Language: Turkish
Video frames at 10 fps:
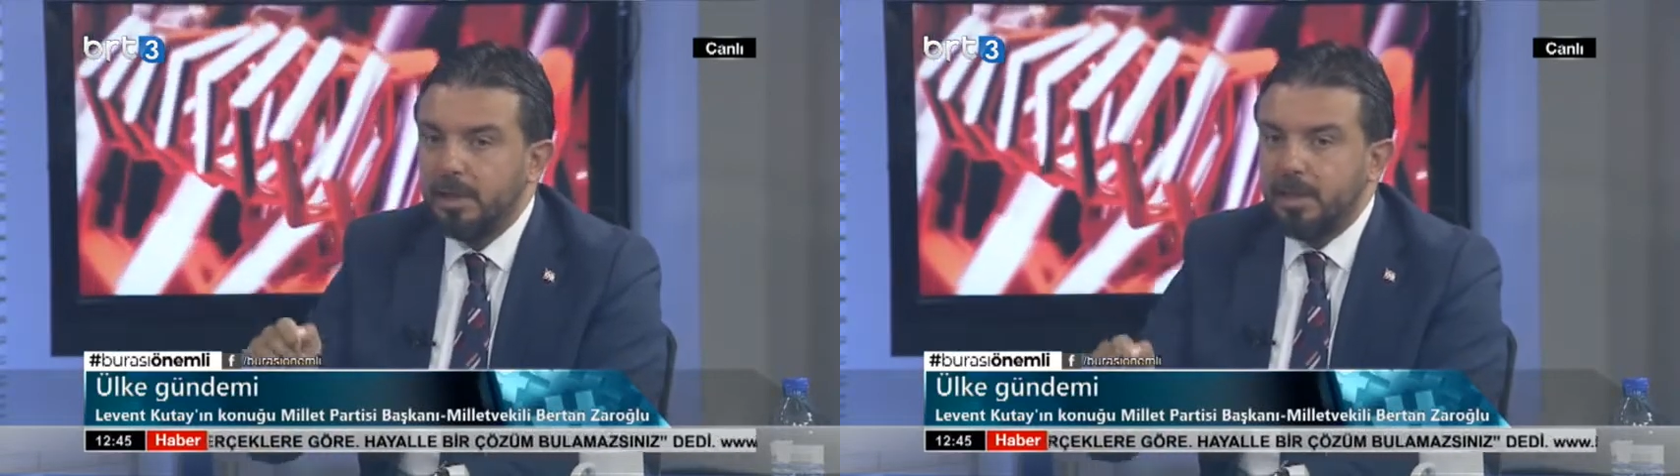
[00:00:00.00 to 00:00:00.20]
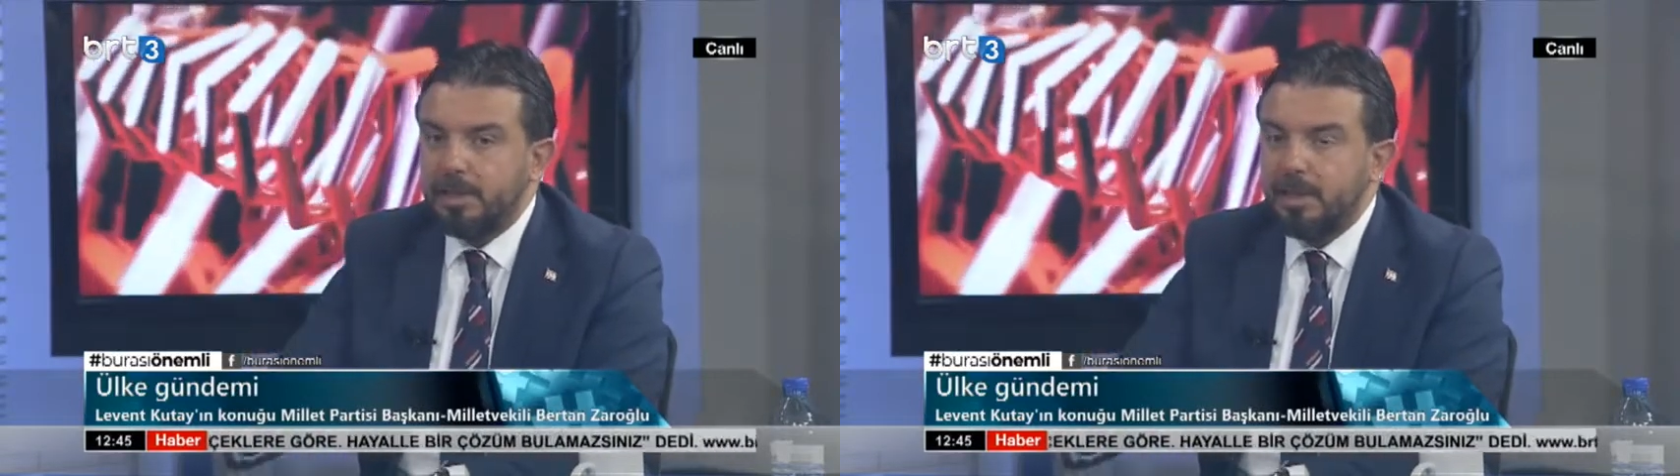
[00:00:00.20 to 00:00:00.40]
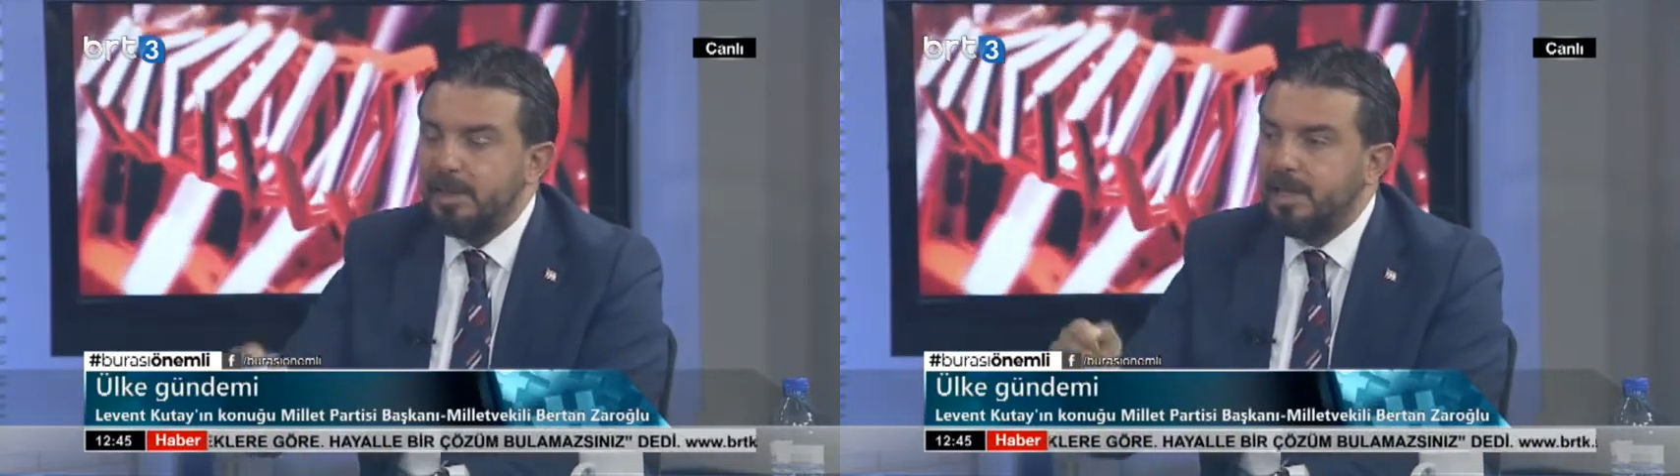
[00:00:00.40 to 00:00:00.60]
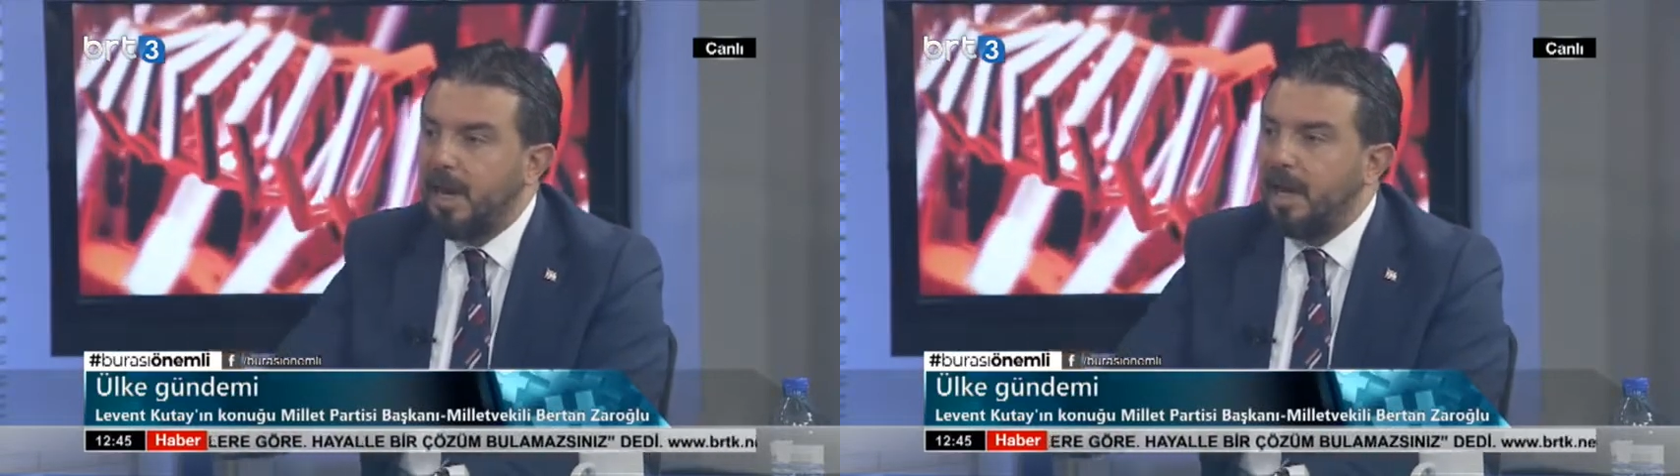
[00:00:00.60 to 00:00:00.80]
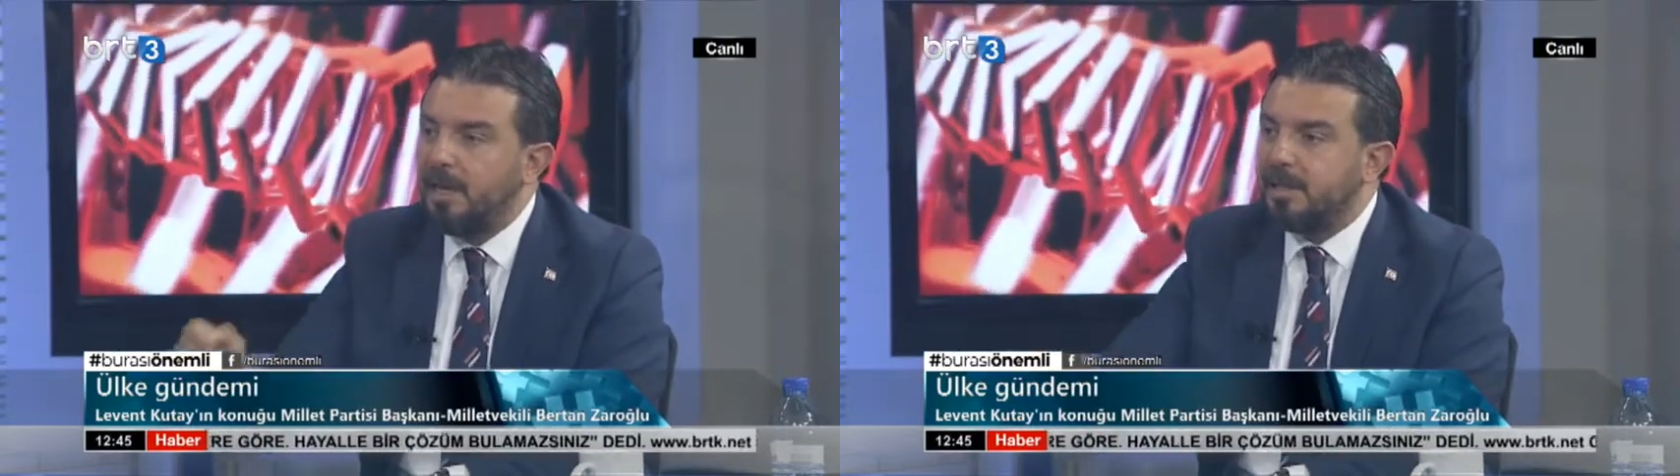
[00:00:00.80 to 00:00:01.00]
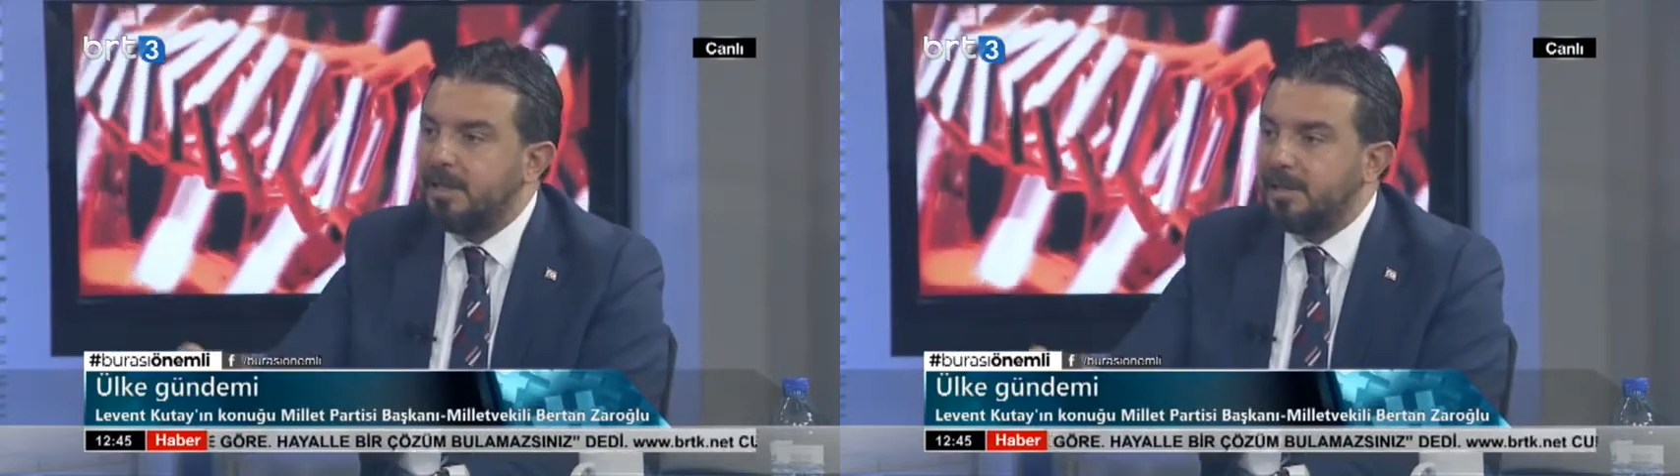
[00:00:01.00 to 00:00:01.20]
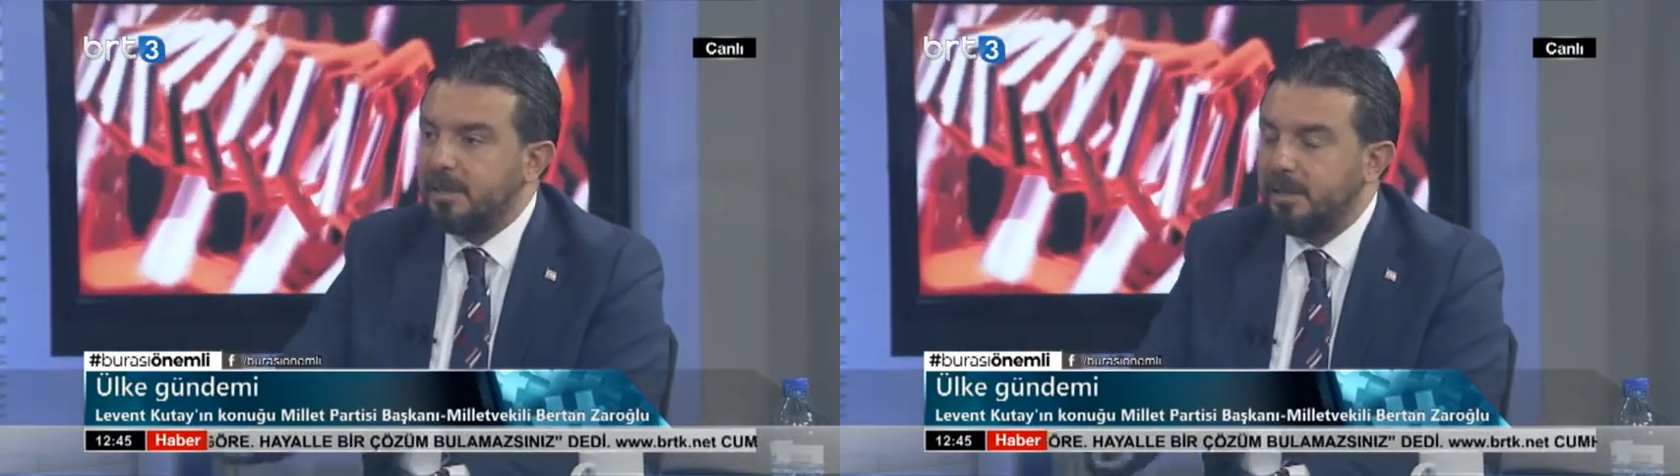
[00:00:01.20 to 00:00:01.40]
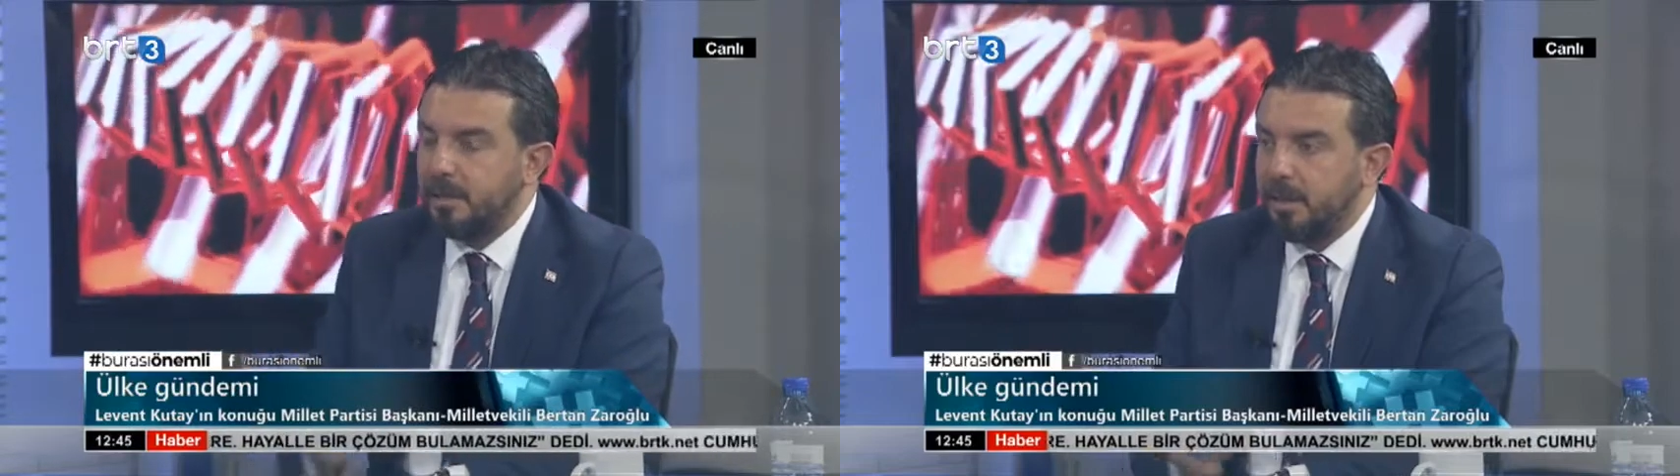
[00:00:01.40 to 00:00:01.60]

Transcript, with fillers: gittiniz ihalesiz.